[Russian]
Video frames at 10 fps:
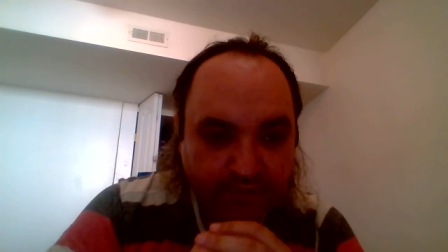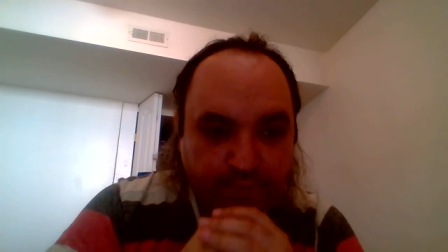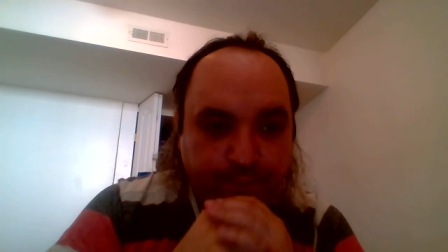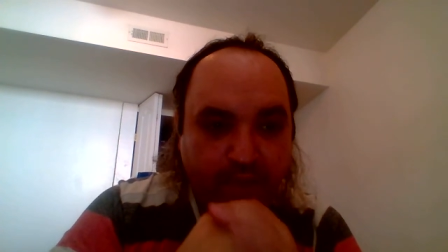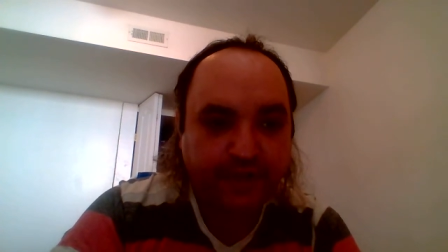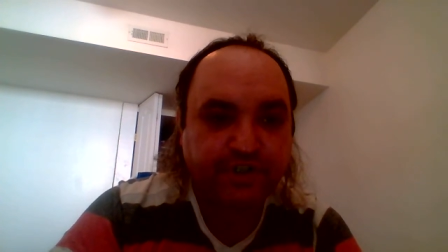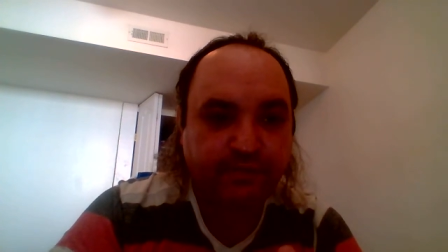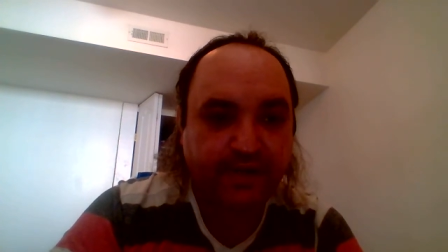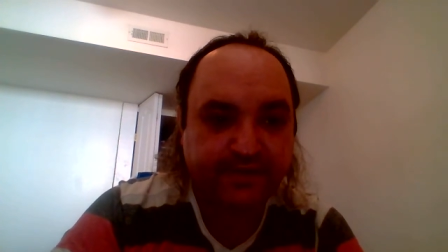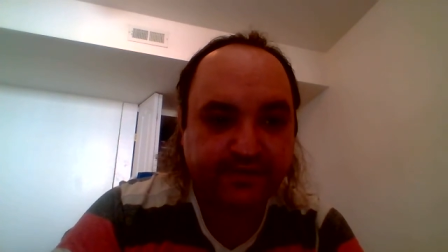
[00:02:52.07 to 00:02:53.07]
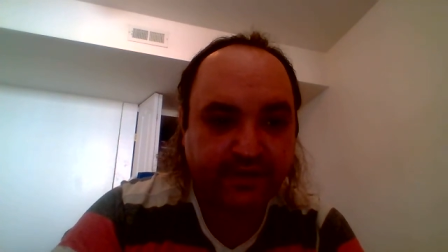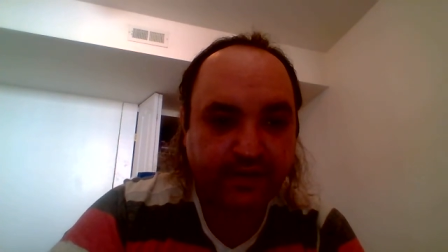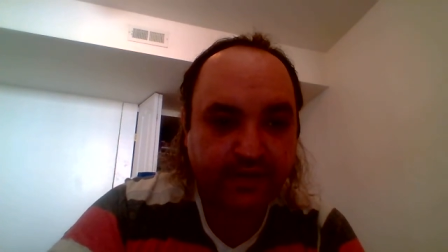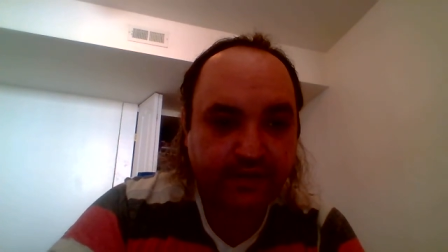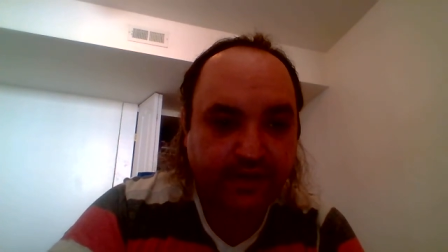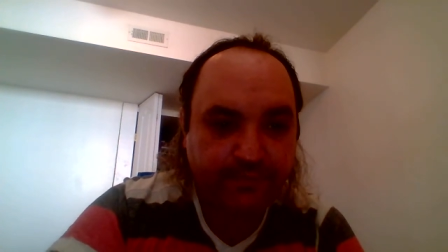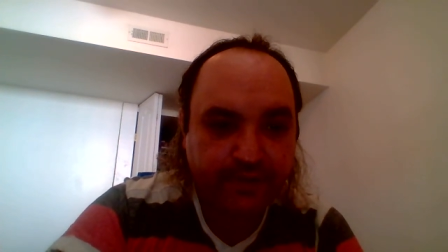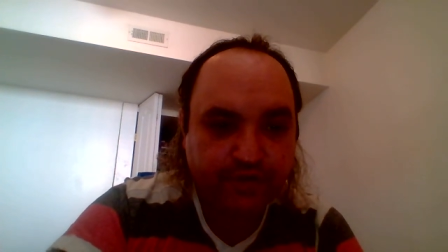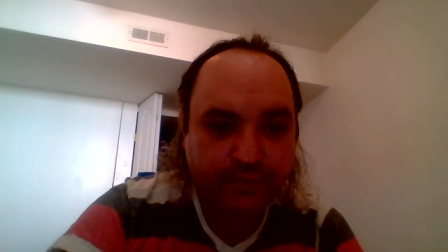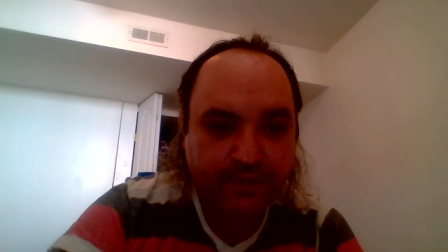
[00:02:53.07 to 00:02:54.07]
выпячивается – я
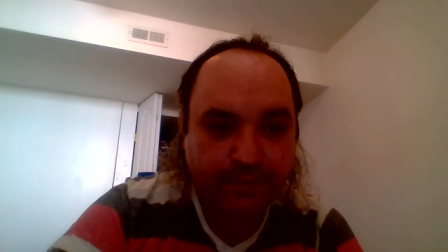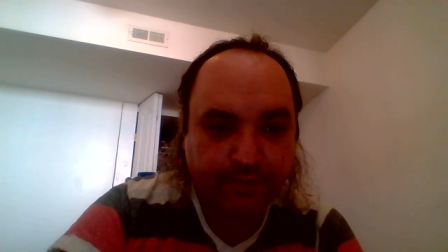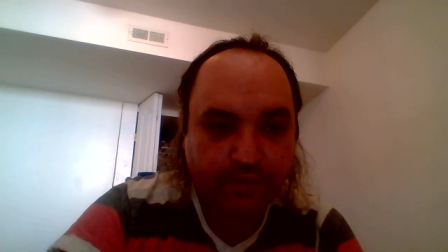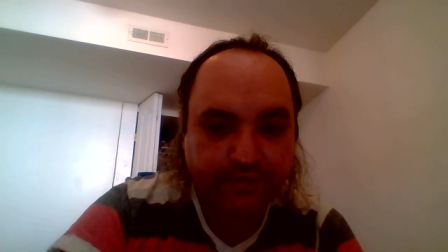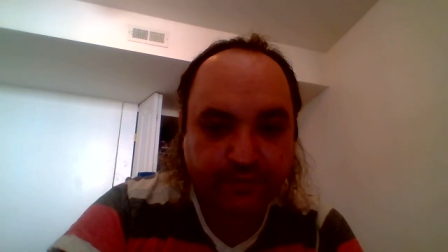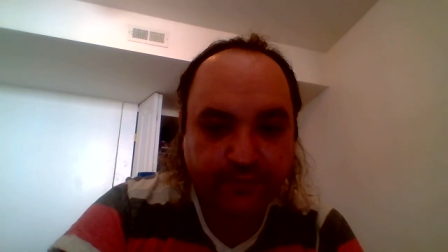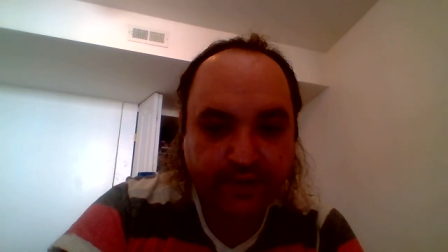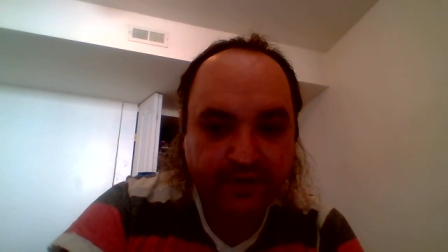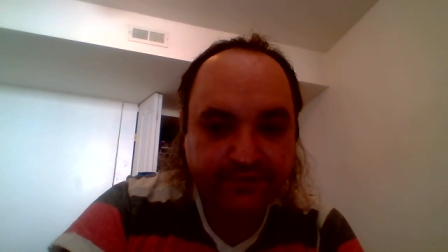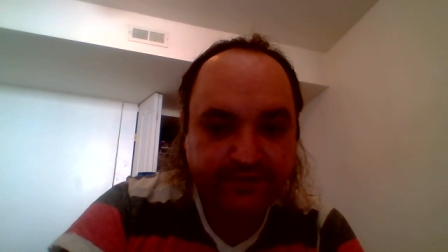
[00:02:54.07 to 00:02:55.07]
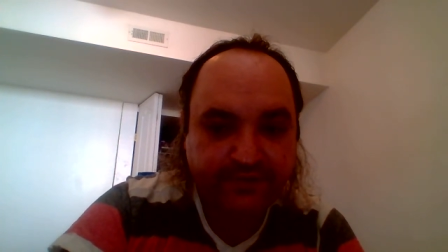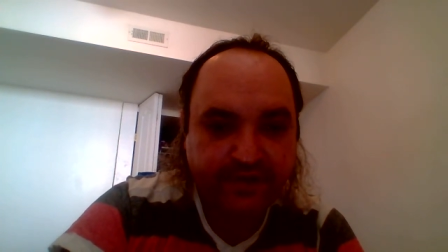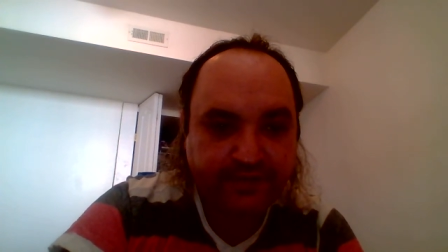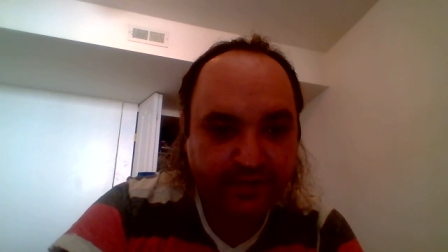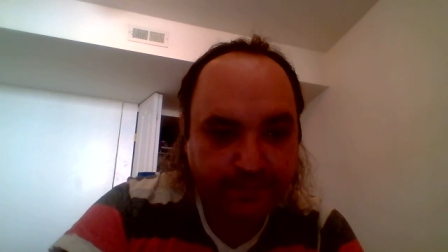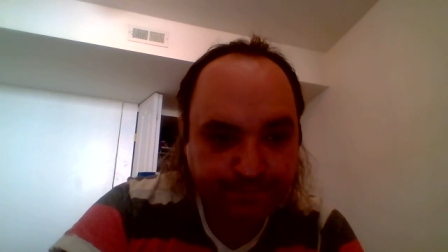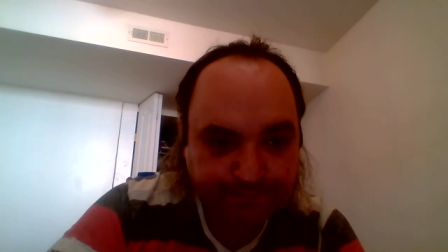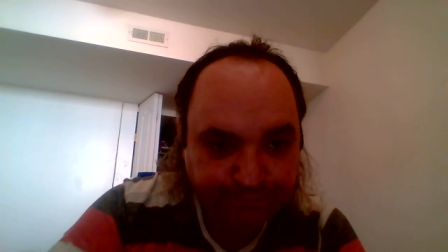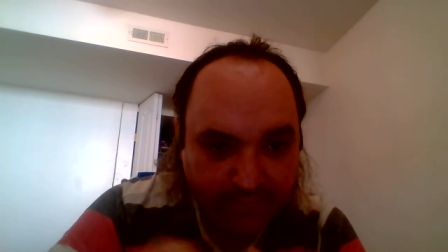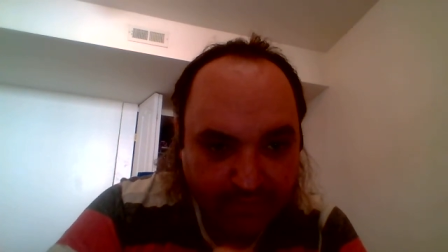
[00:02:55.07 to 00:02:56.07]
вижу, вы напротив, сидите,
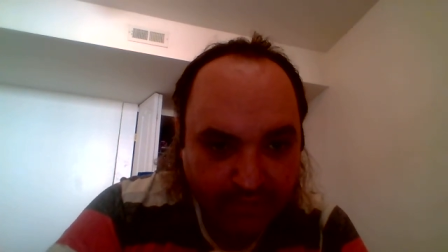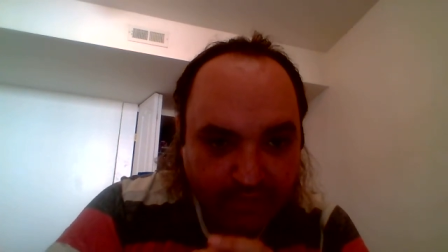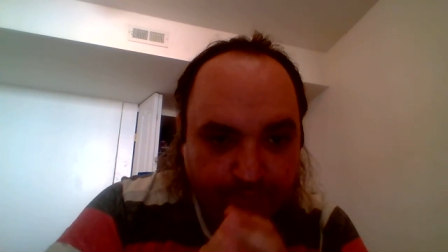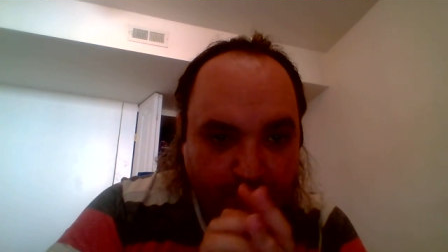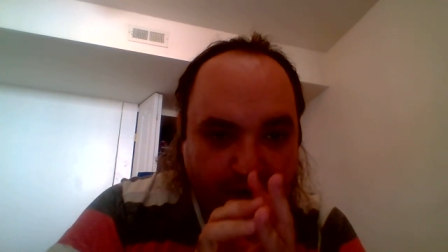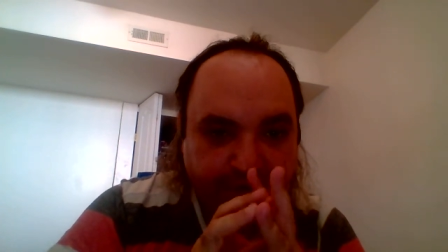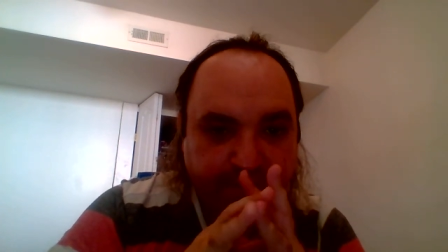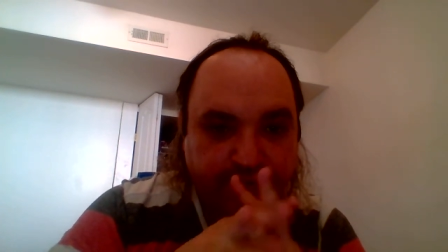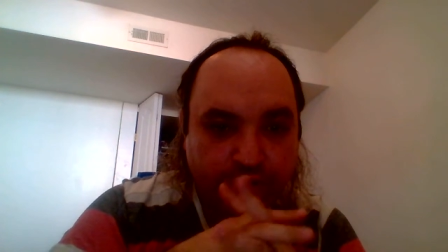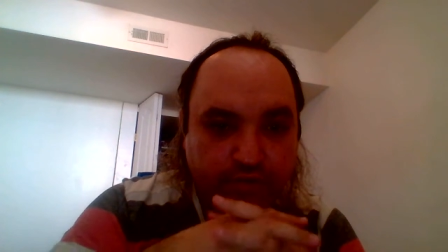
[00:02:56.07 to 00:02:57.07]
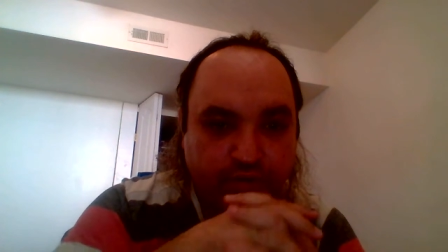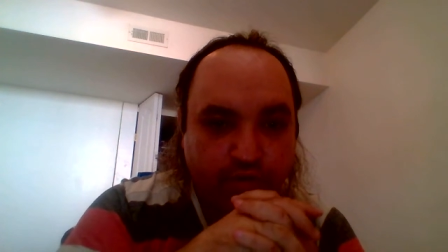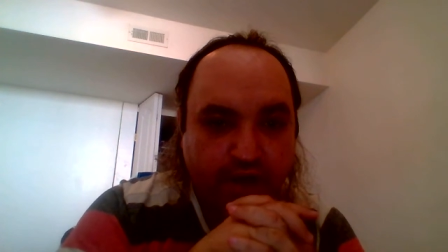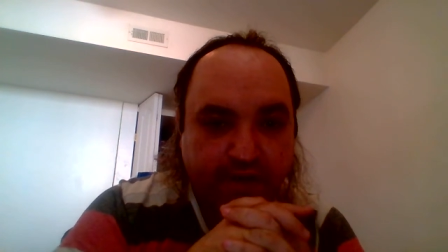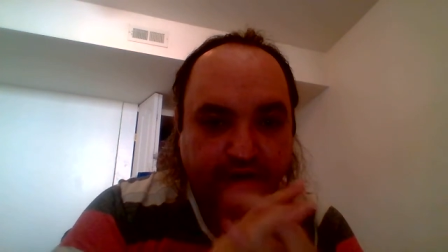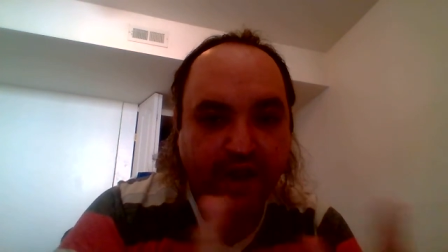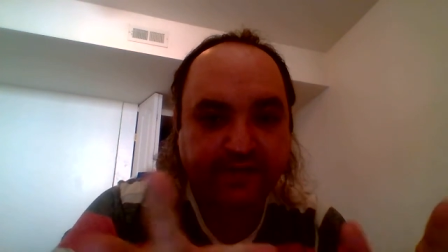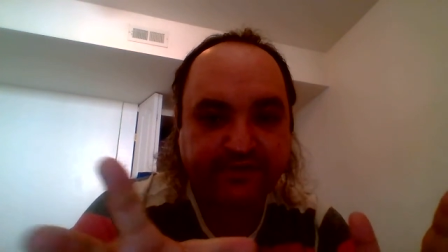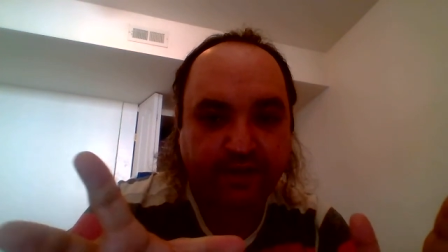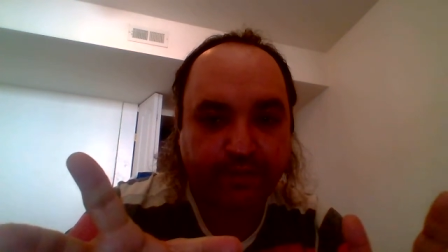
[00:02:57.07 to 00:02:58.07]
мажете друг друга
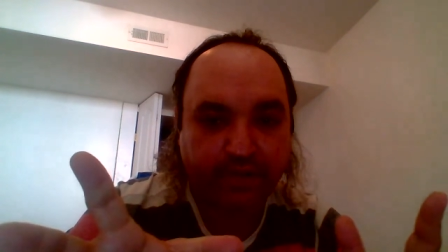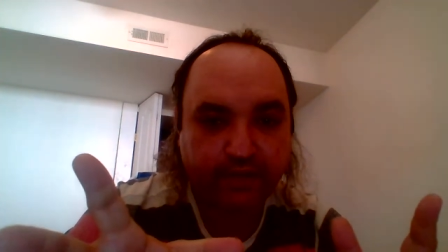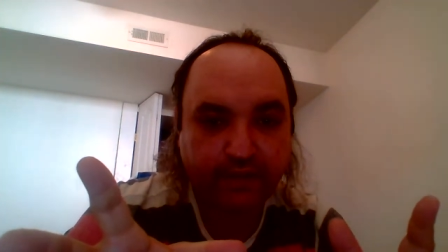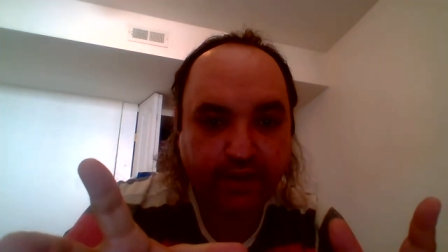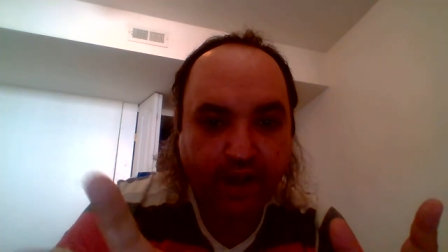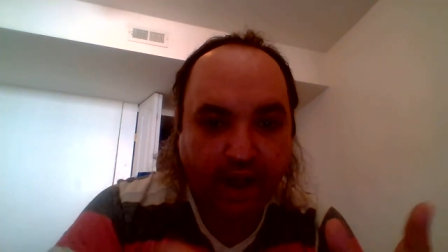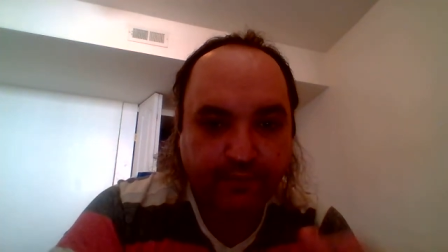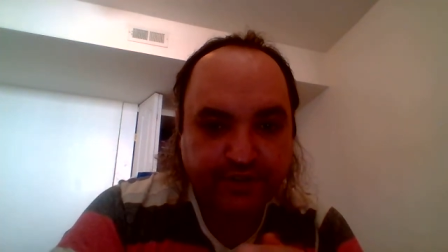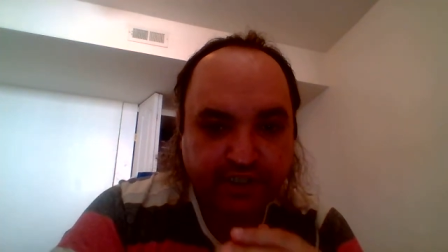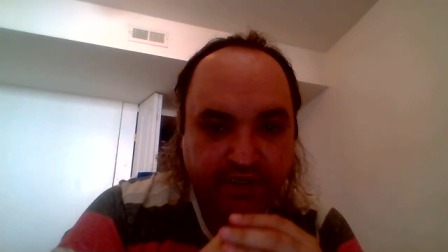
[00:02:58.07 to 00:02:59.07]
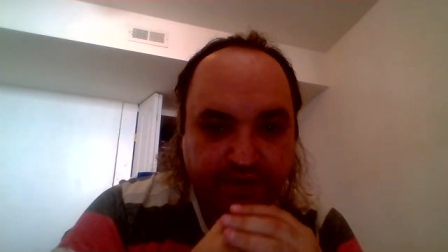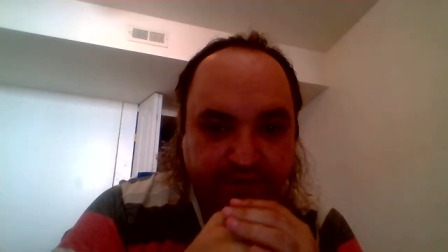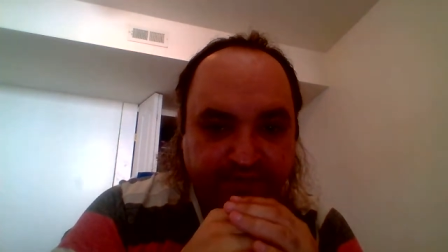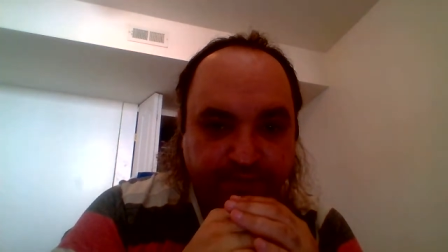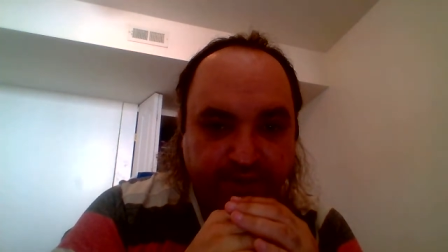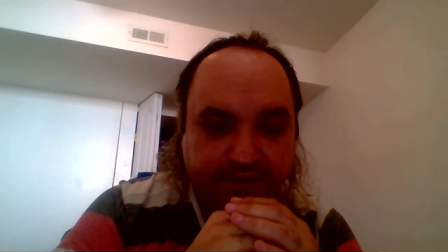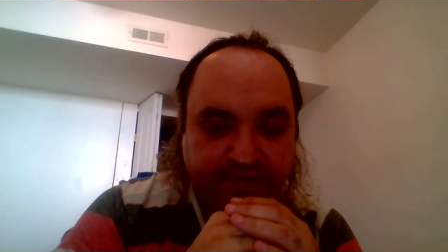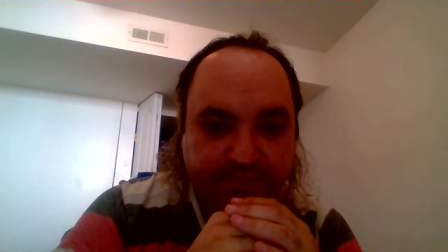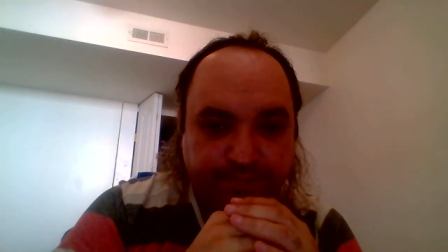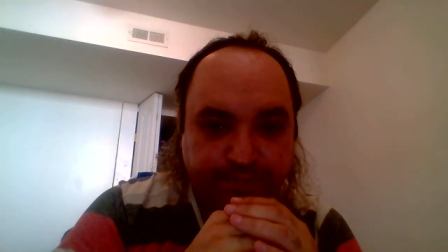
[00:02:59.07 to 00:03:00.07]
красками, а ваши лики цвета
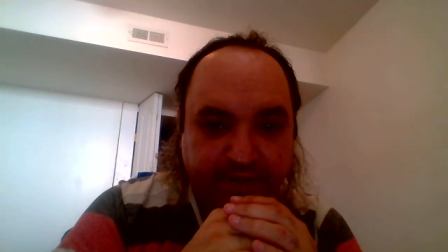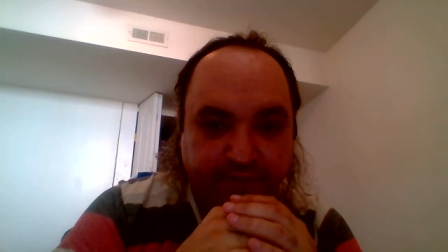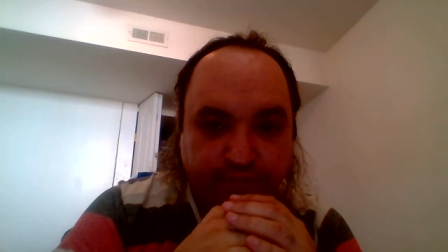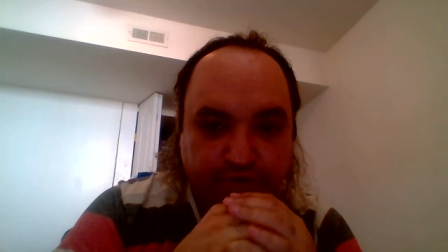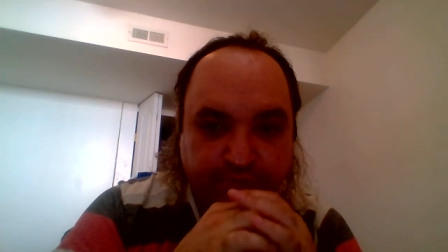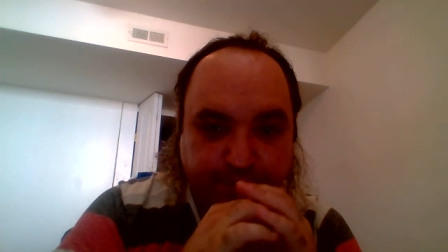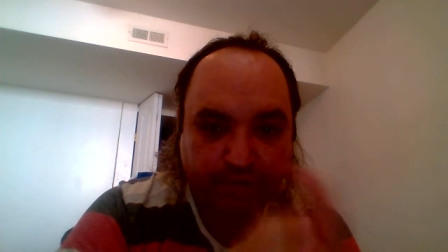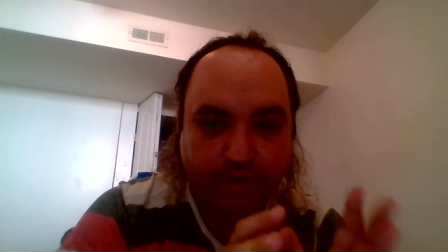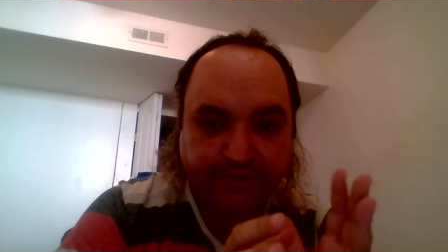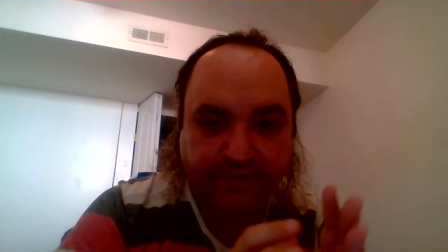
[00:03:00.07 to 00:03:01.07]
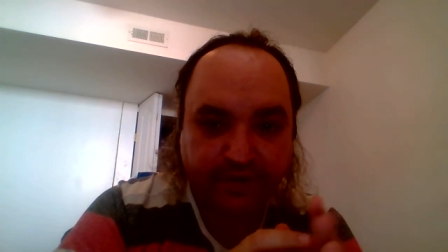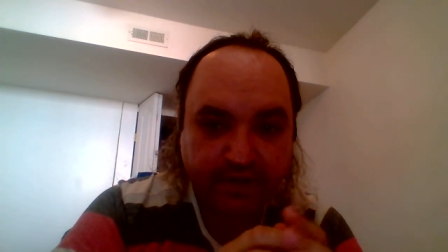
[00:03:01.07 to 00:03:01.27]
спин уж протен,